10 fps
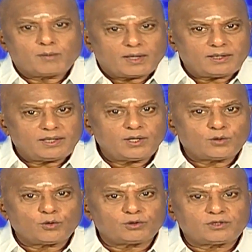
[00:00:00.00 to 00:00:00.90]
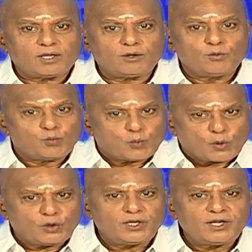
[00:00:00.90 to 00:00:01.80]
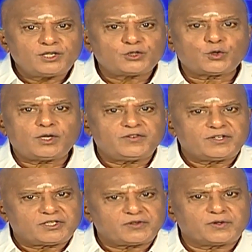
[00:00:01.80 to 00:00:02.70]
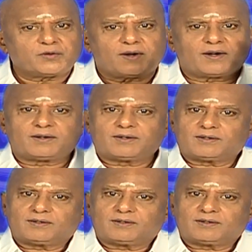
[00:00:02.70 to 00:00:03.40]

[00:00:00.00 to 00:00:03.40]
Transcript: மண்ணை கொடுத்தாலும் பொன்னென்று சொல்லி விற்று விடுவான்